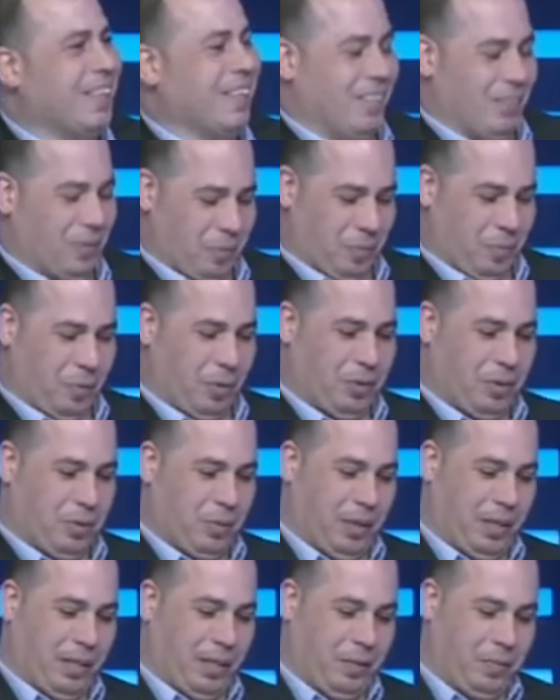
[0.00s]
اولا
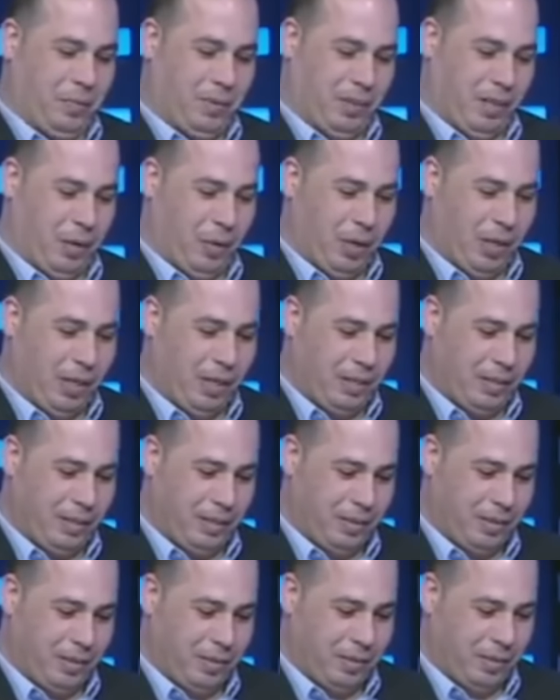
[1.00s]
عشان بس
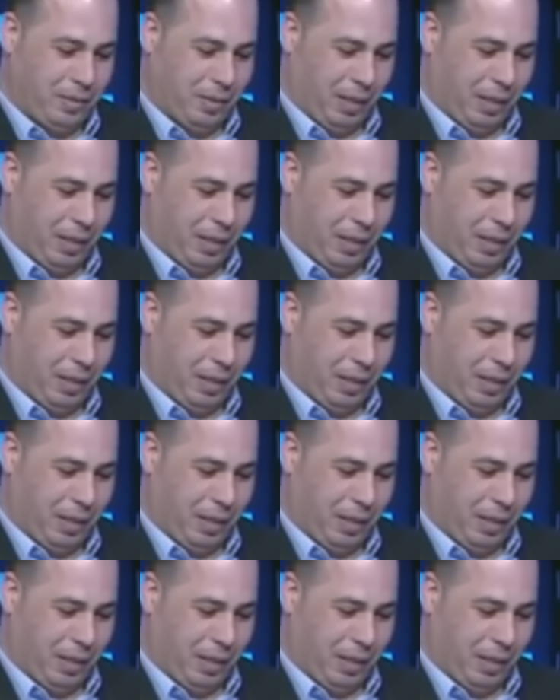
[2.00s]
ايه آه،